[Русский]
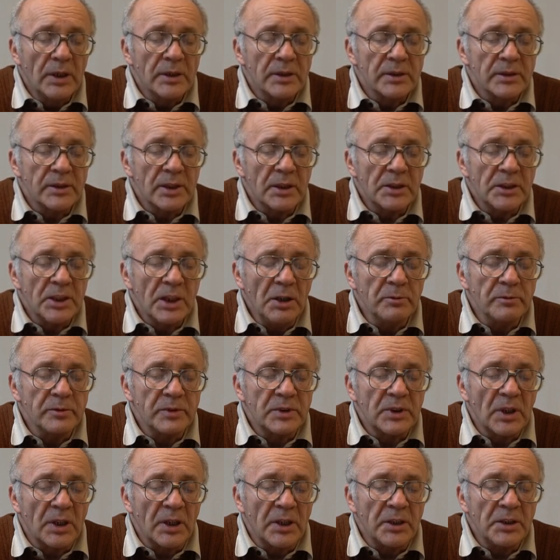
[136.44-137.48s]
Затем в
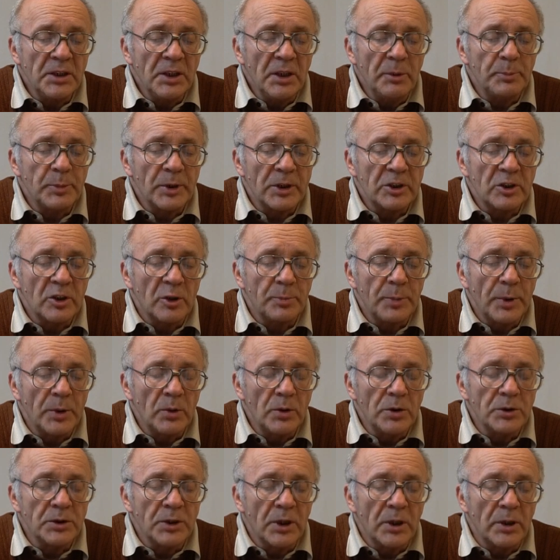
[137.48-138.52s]
стороне,
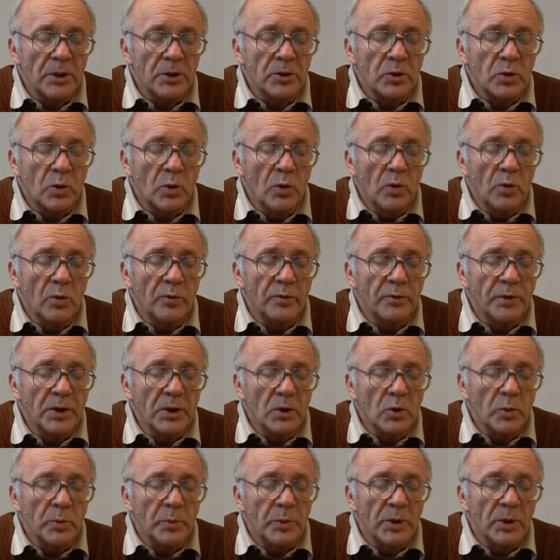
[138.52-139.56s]
противоположное литку,
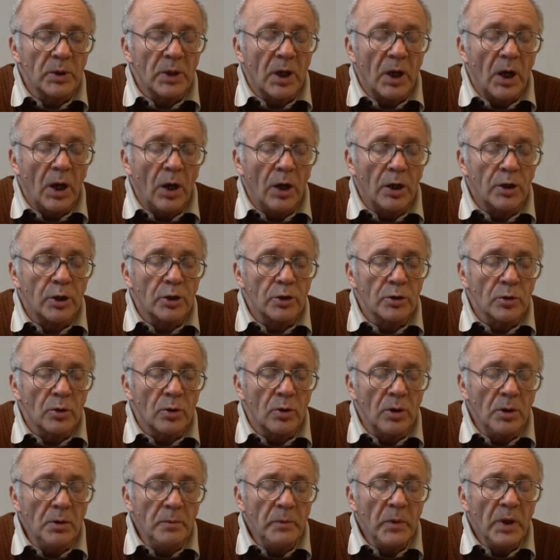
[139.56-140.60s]
вырубил
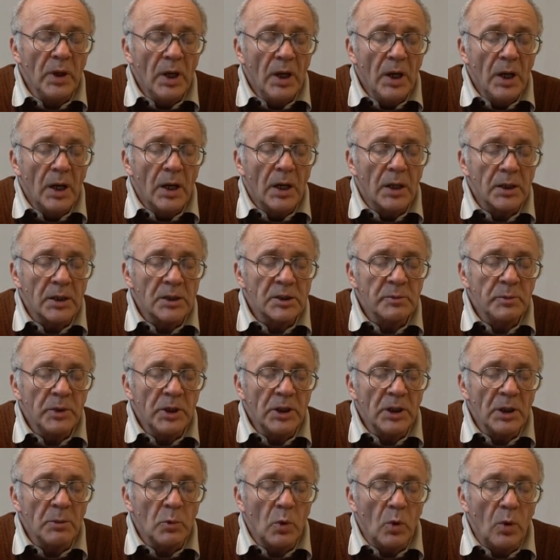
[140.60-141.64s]
окно
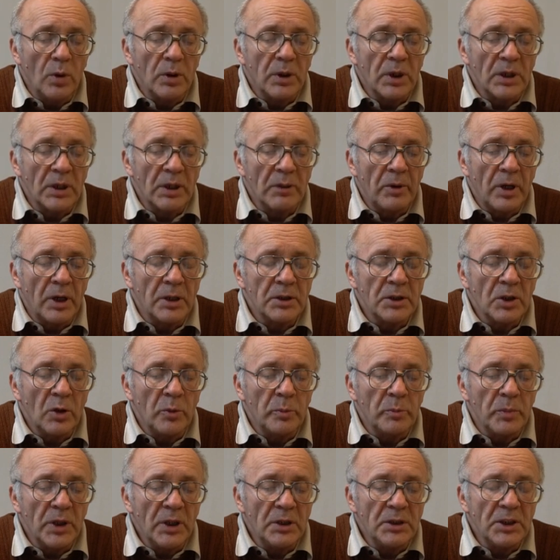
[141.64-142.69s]
размером около
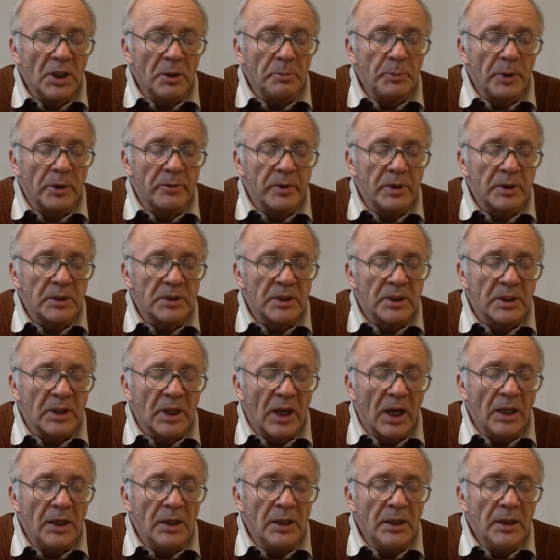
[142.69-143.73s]
1 метра по
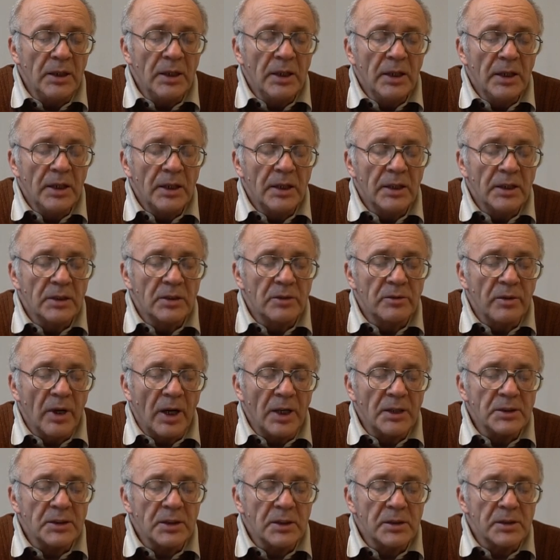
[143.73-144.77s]
вертикали и
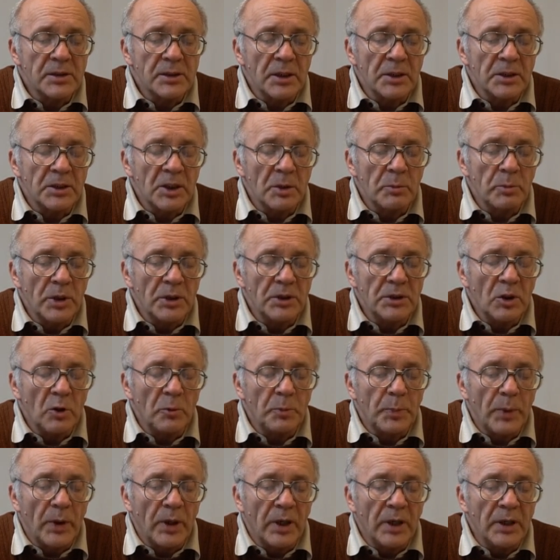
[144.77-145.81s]
20
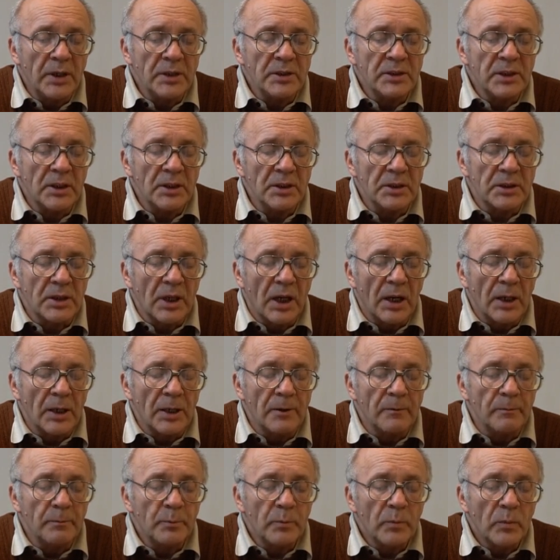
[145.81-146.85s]
сантиметров по
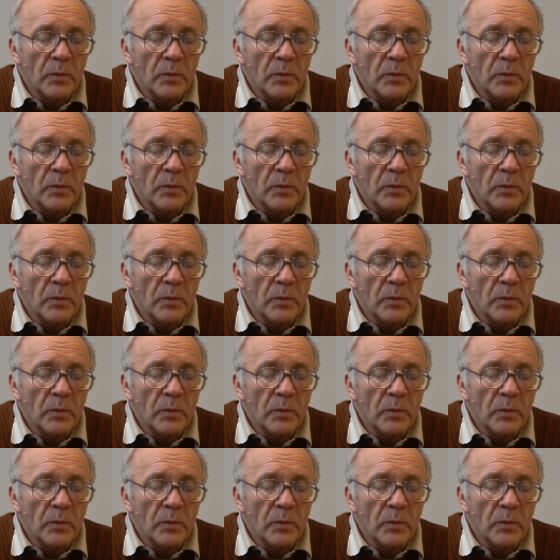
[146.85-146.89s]
горизонтали.